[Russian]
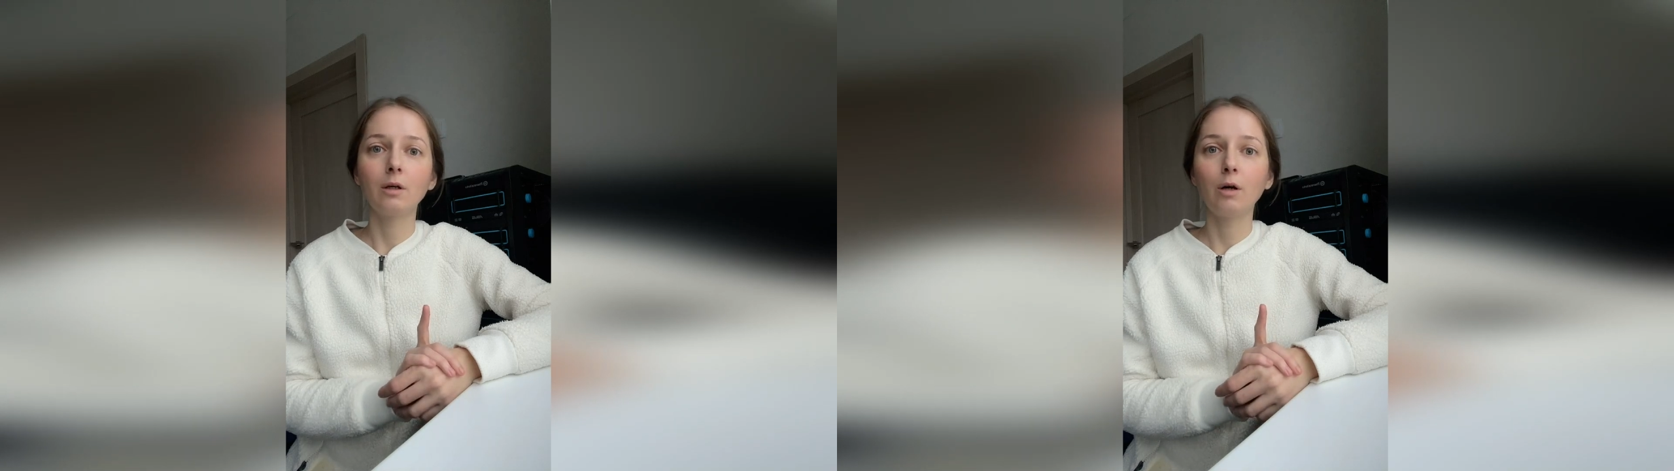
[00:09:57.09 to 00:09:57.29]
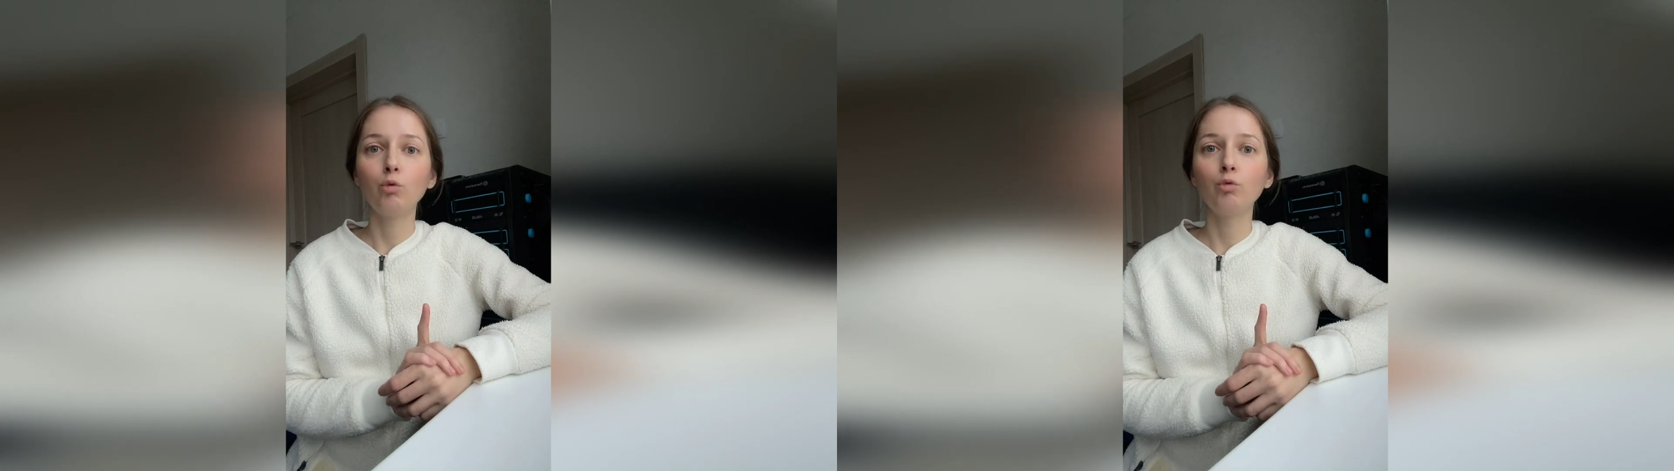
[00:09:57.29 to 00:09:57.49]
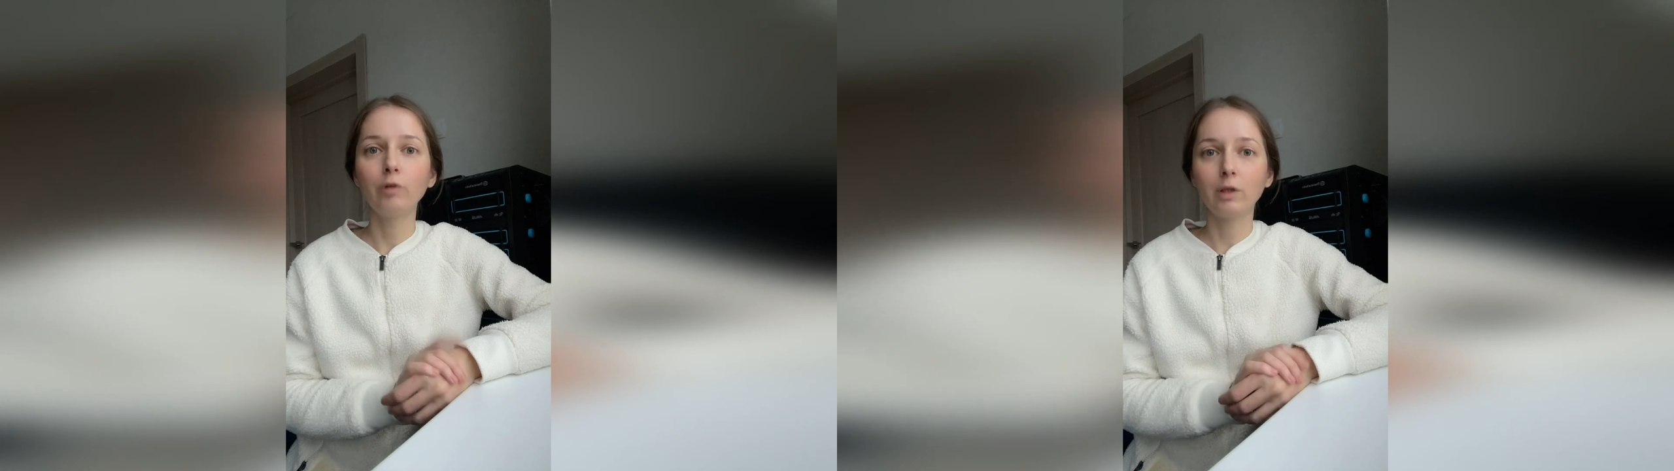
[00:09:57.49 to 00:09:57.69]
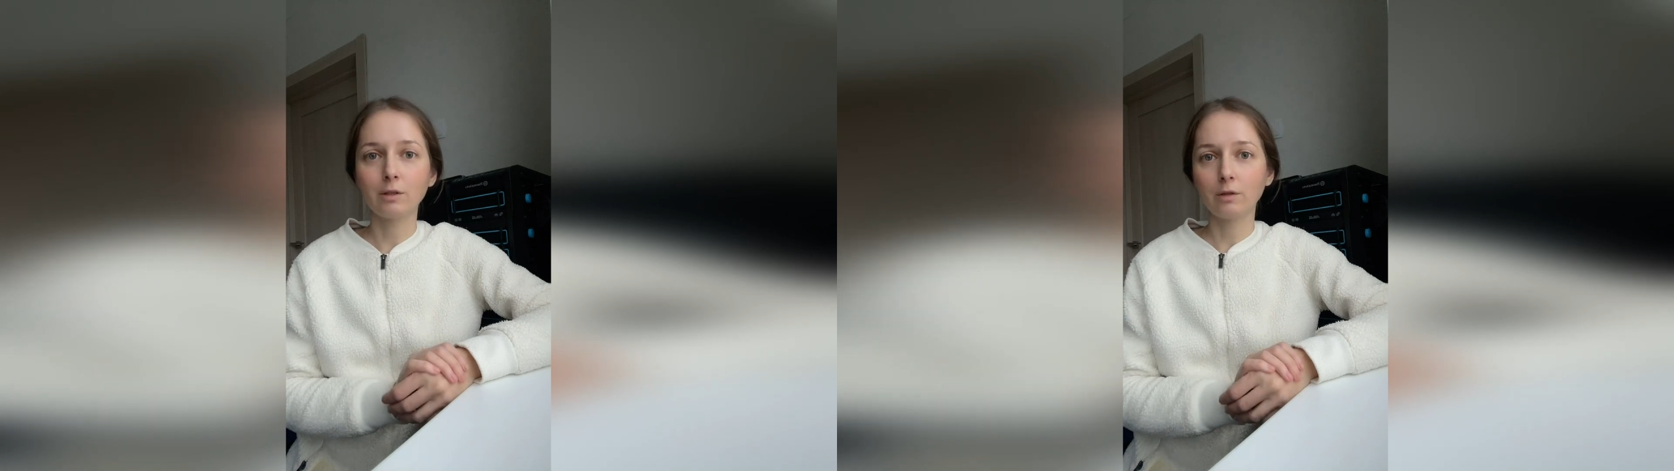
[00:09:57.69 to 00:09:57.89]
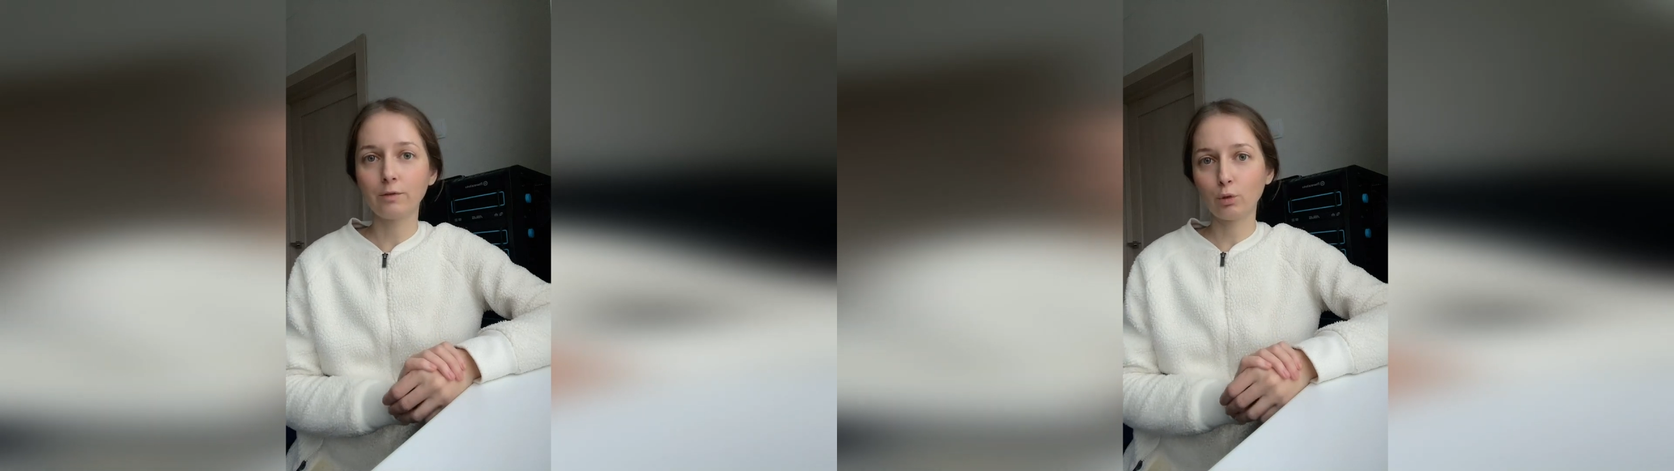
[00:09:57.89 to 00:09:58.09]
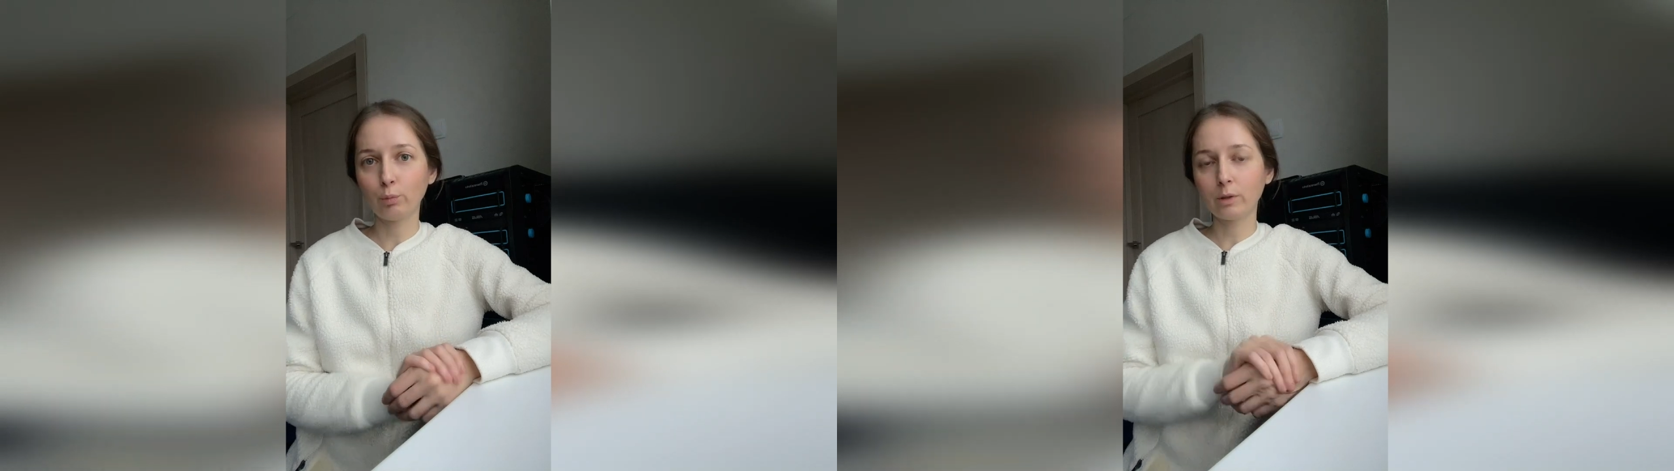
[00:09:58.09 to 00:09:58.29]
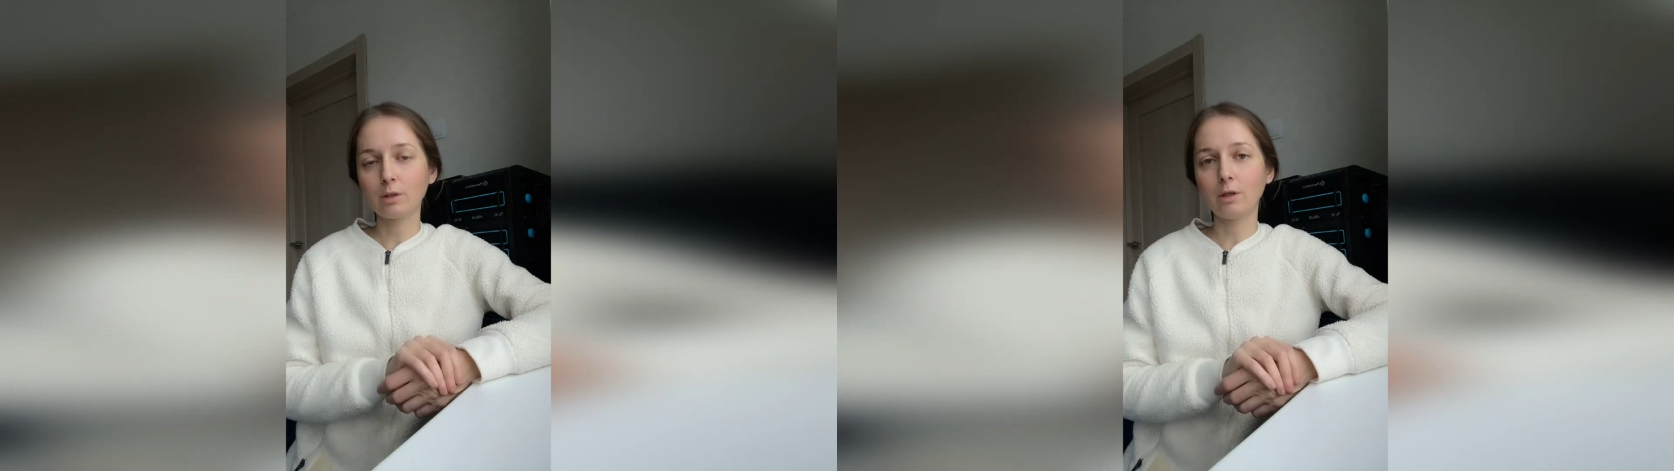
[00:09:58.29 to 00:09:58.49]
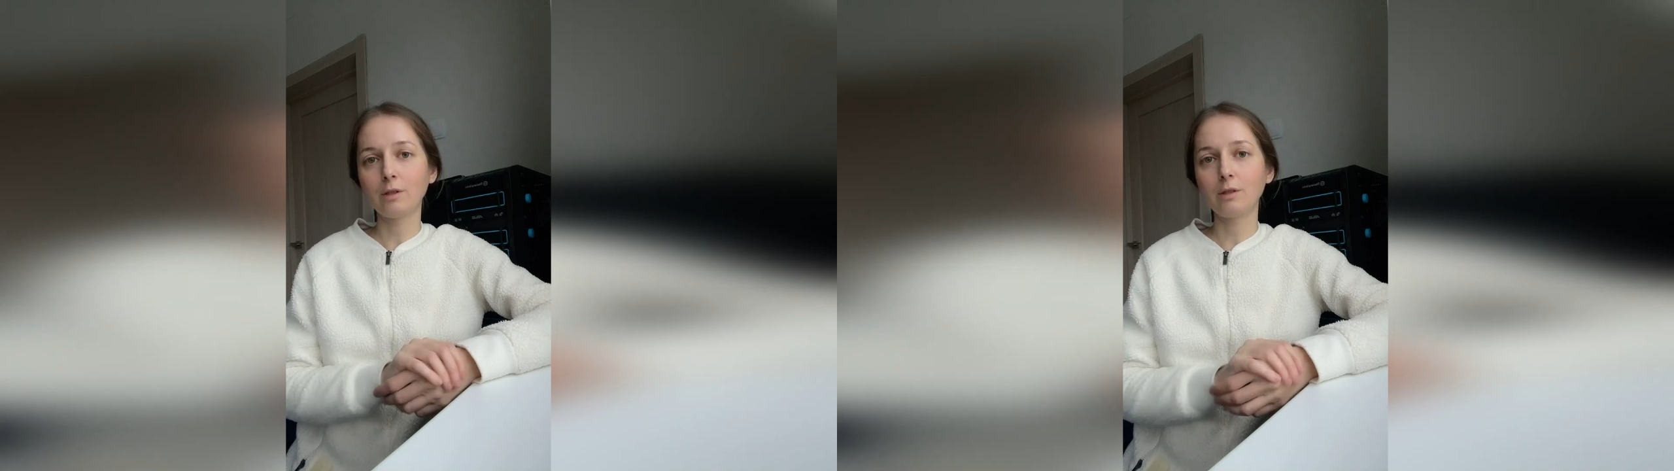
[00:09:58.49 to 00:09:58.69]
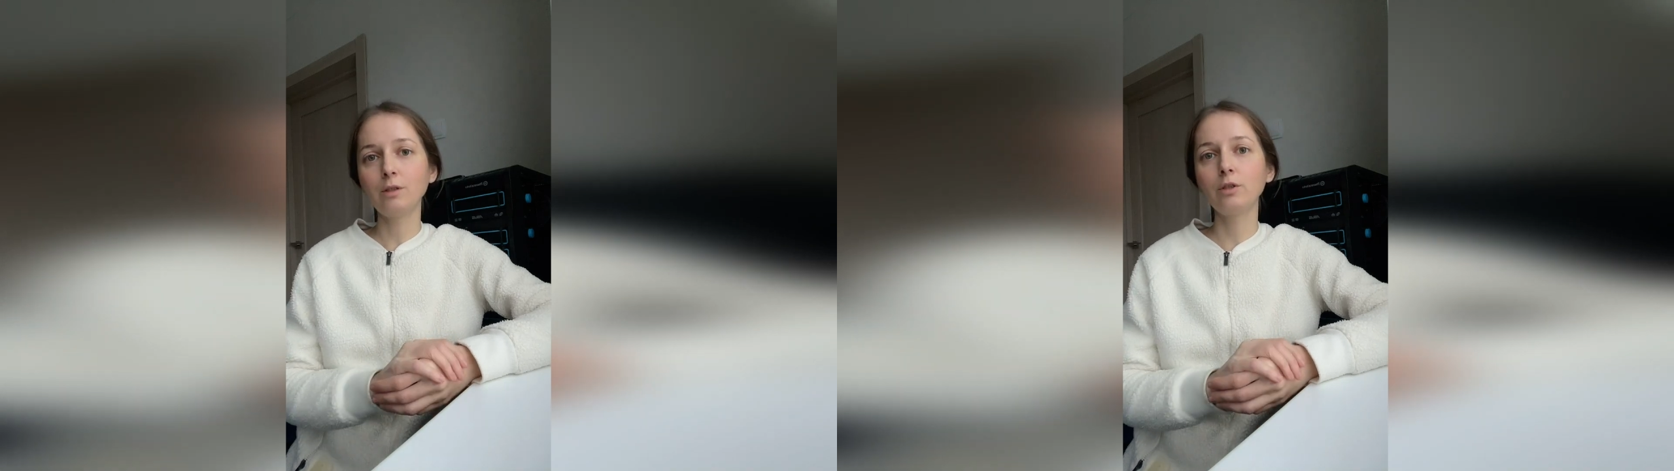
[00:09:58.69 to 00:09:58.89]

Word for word: как у вас это все происходило,